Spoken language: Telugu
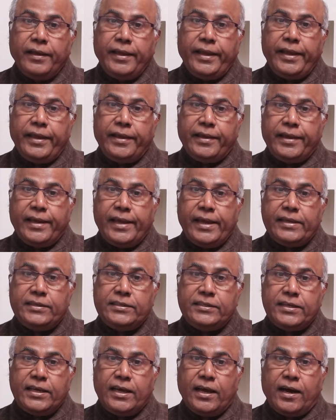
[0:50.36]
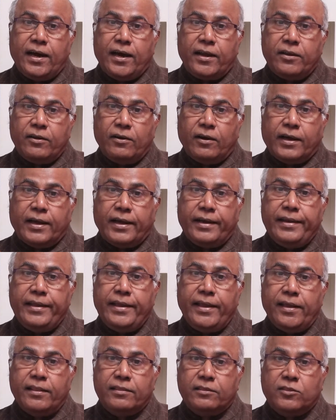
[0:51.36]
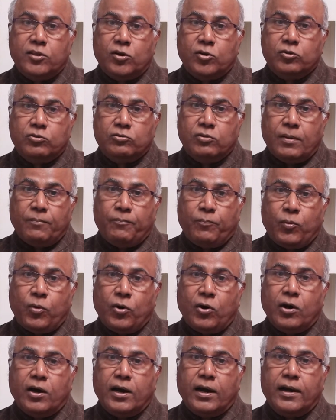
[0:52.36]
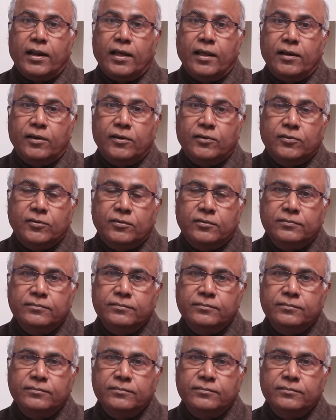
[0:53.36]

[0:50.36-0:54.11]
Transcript: ఈ కేసీఆర్ యొక్క నియంతృత్వ పోకడలకు